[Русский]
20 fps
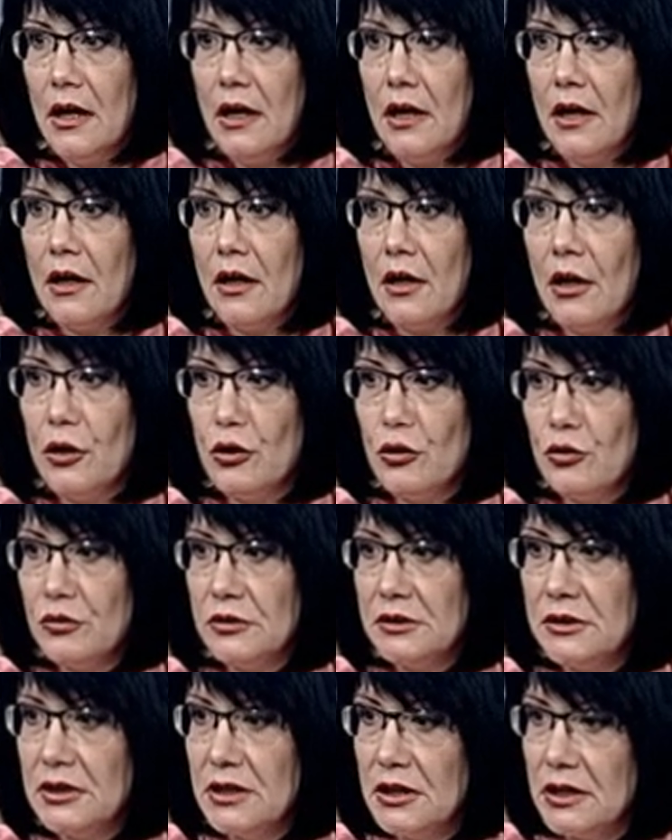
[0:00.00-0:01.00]
А, но
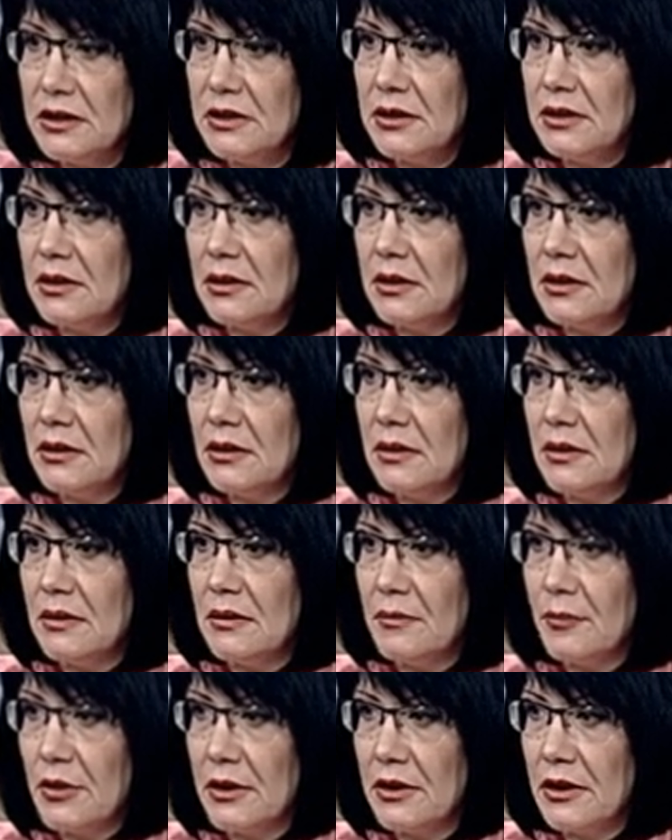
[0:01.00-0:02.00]
здесь э,
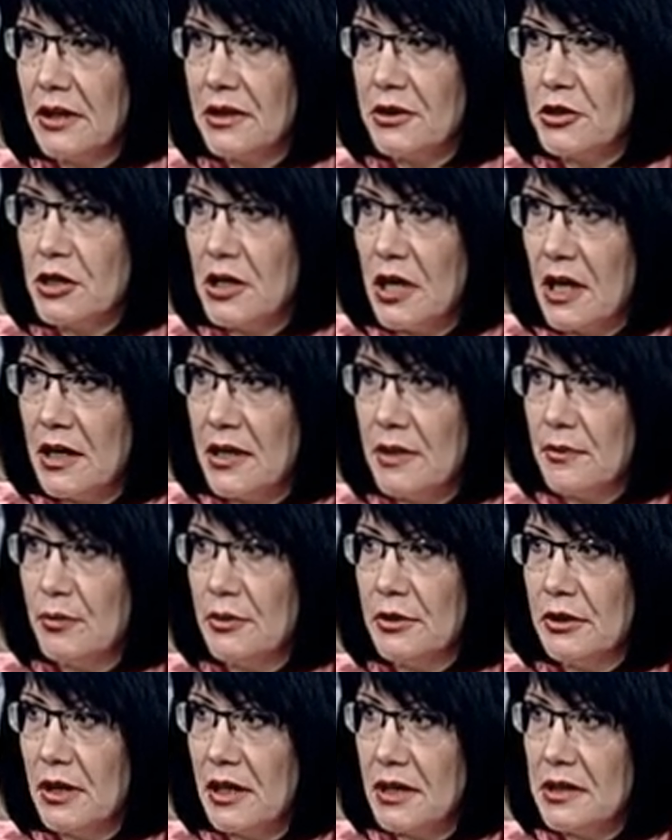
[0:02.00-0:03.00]
продолжали
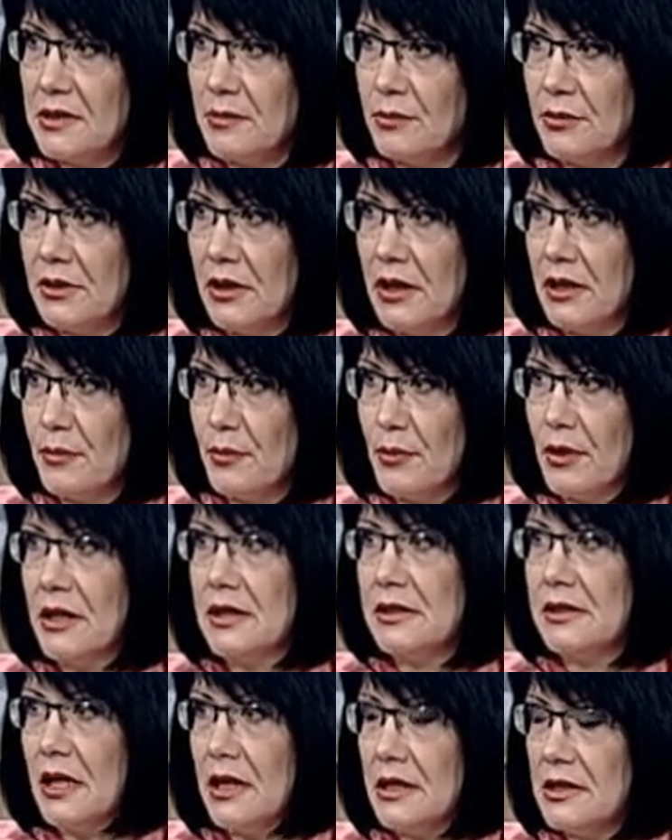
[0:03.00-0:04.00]
пытать и пытали
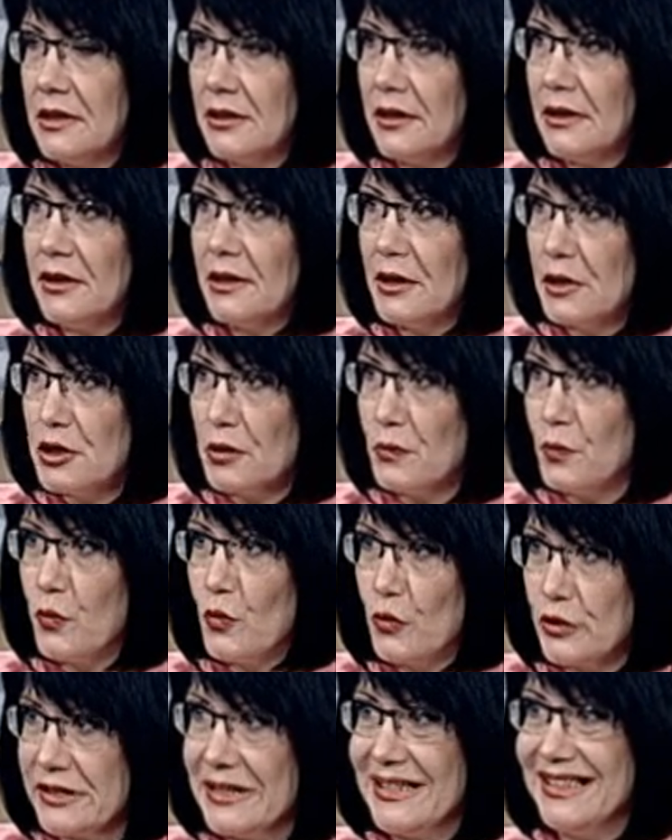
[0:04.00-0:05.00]
показательно даже
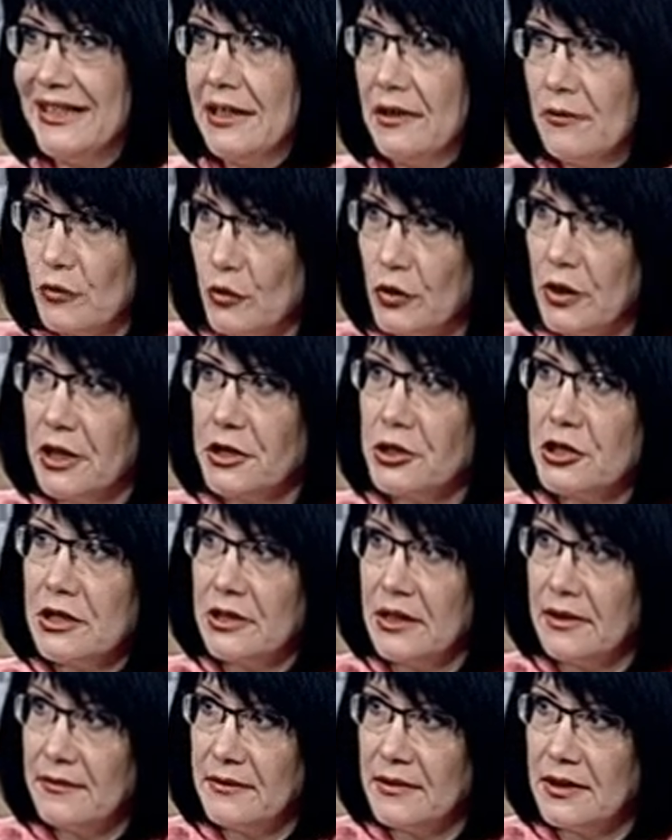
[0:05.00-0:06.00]
после того, как
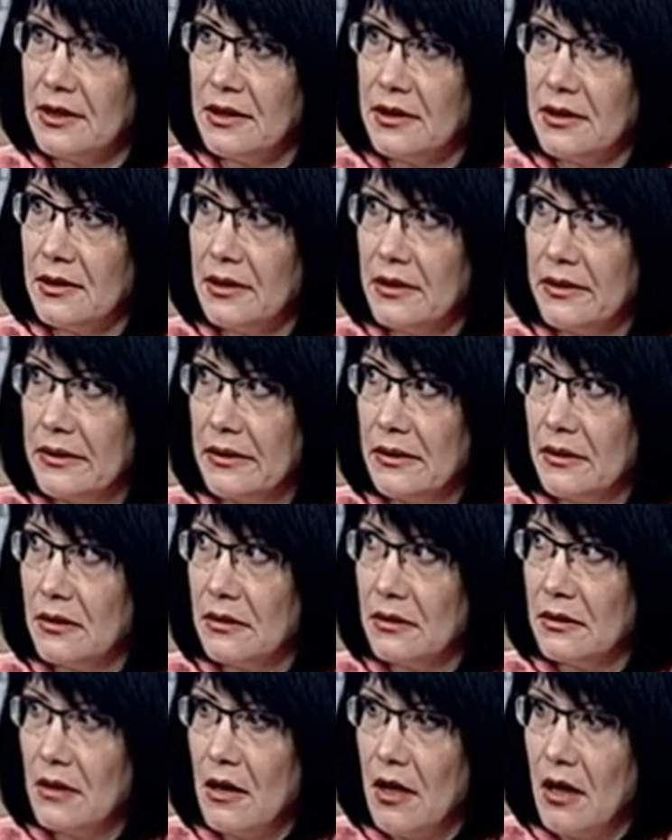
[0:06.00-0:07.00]
человек,
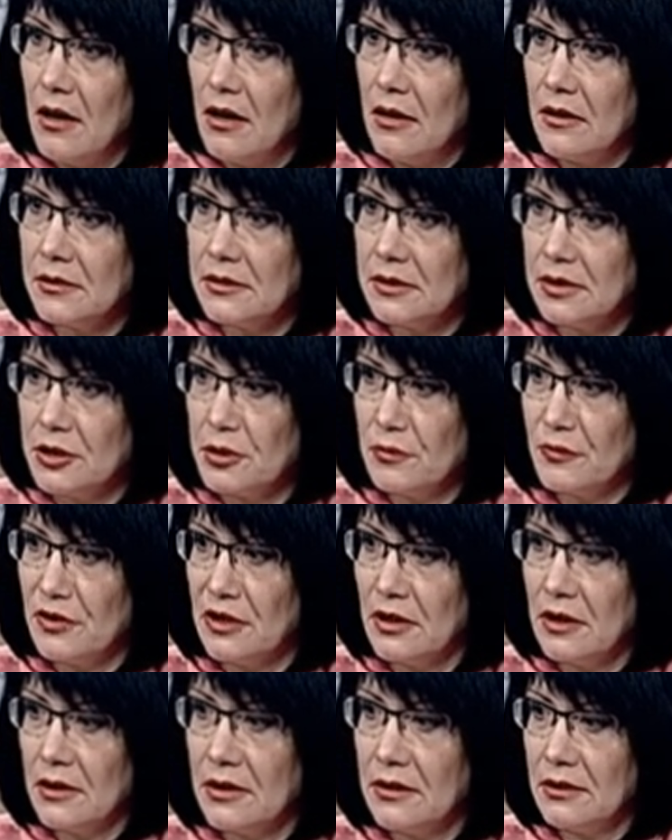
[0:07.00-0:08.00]
э, скажем
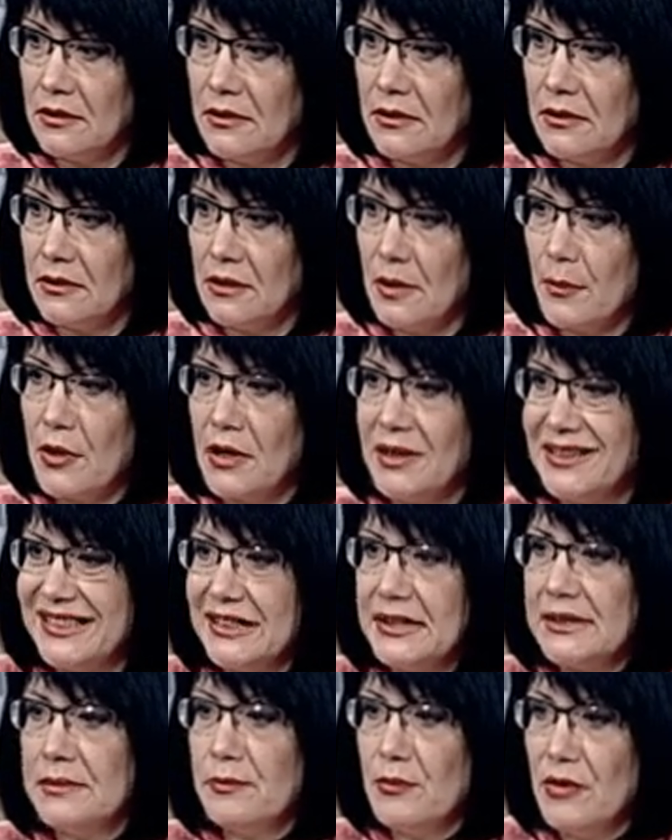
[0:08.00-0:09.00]
так, набрался
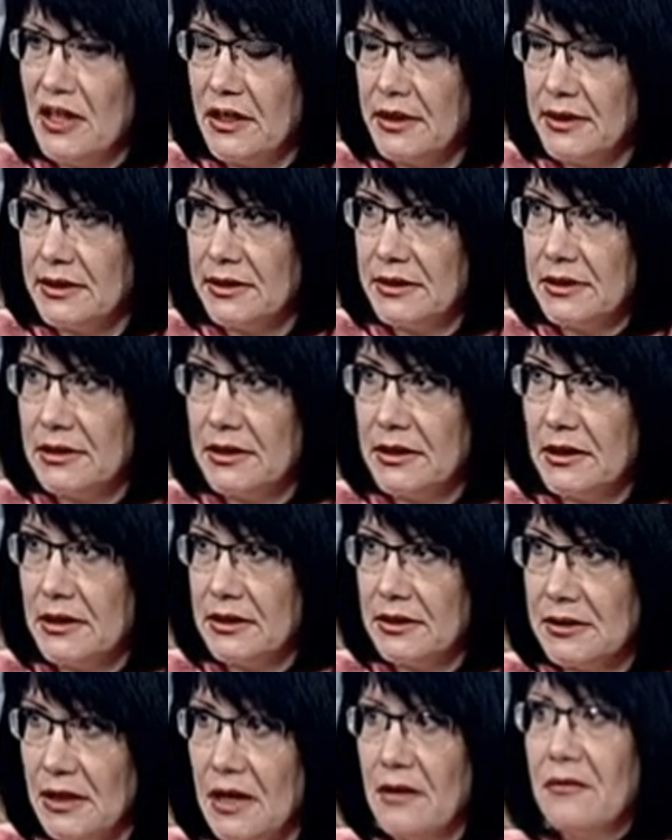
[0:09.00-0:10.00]
смелости
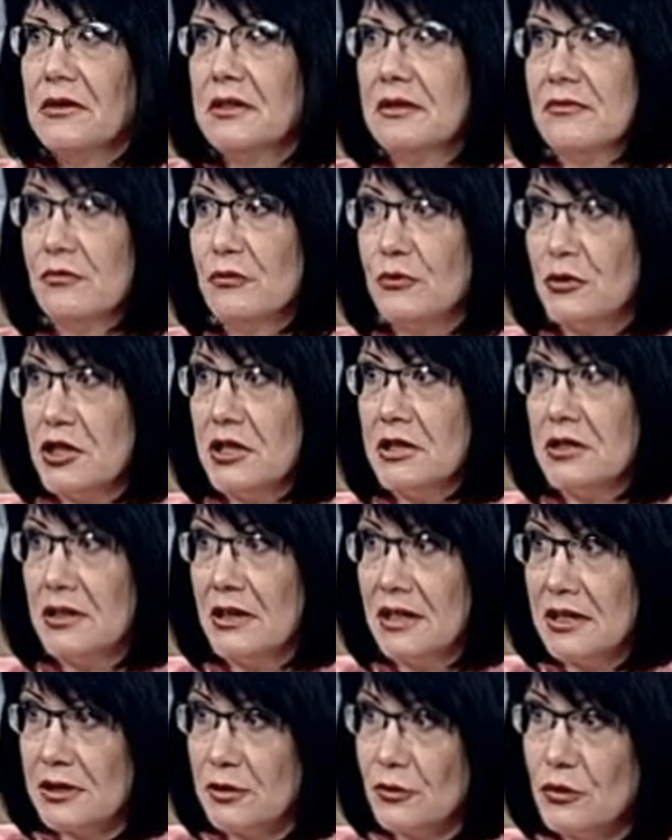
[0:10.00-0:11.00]
отстаивать свою честь и
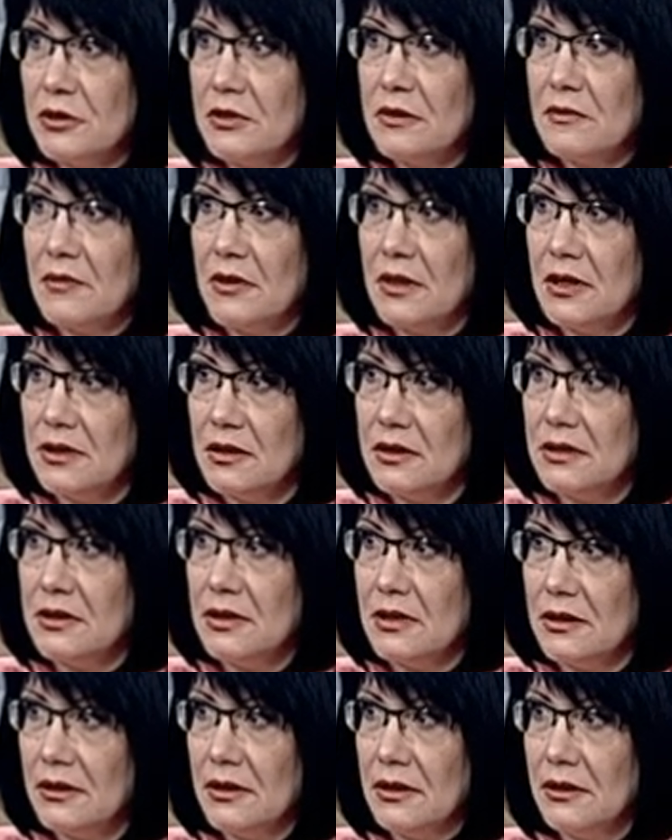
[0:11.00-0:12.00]
достоинство и
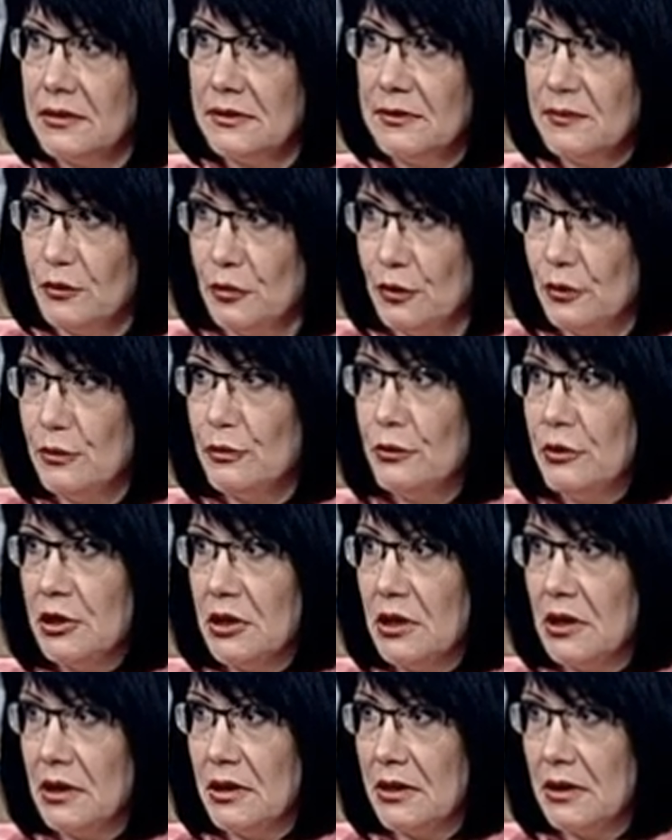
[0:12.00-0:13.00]
сделал свой
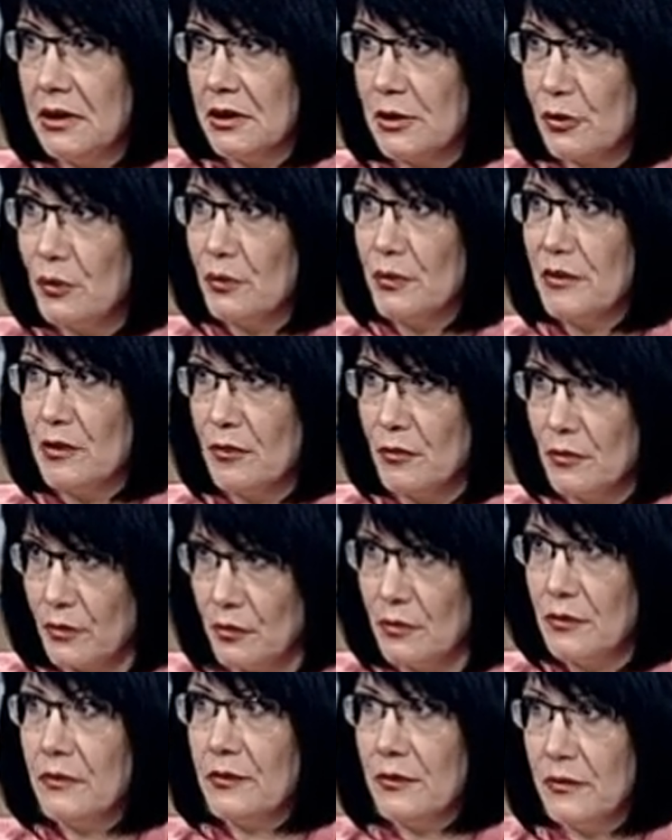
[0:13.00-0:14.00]
случай доступным
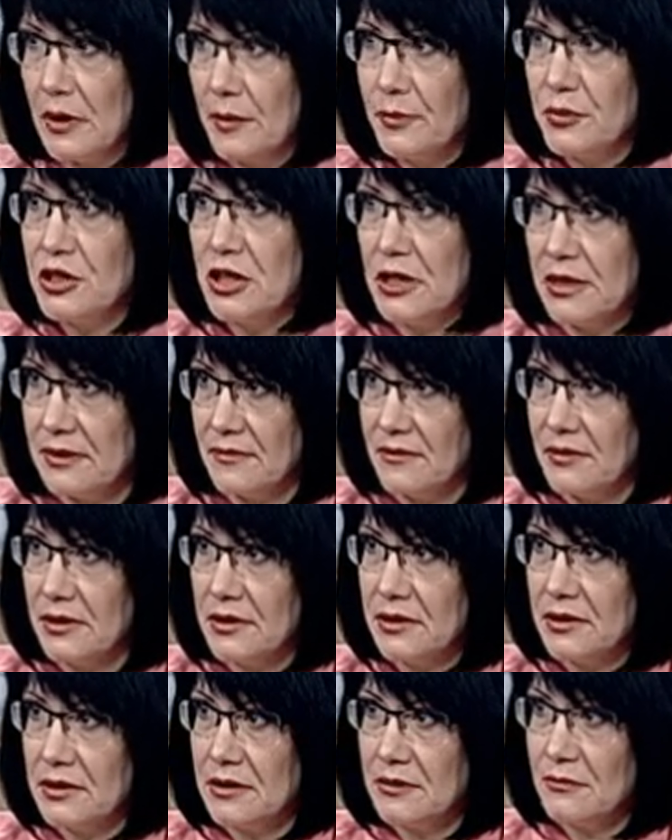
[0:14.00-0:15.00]

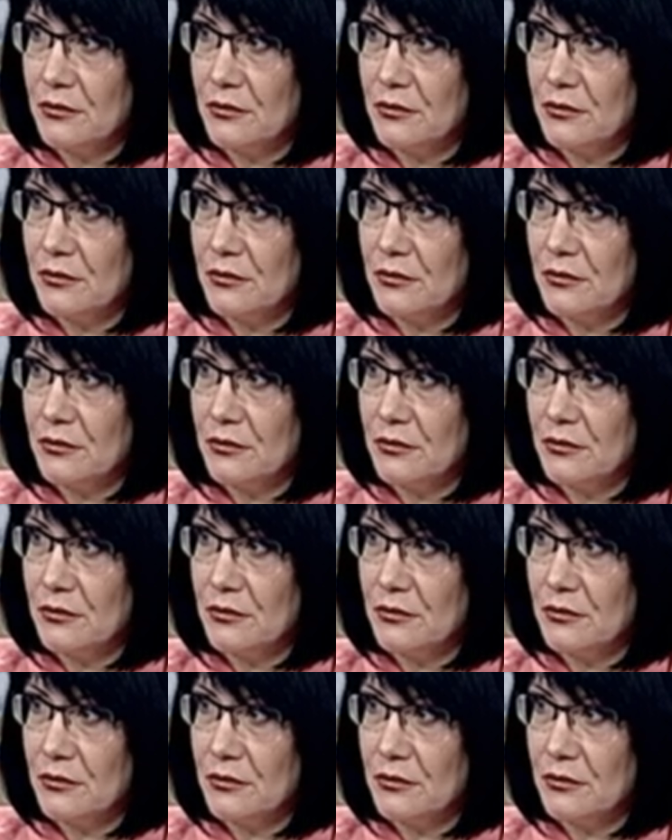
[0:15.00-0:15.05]
общественности.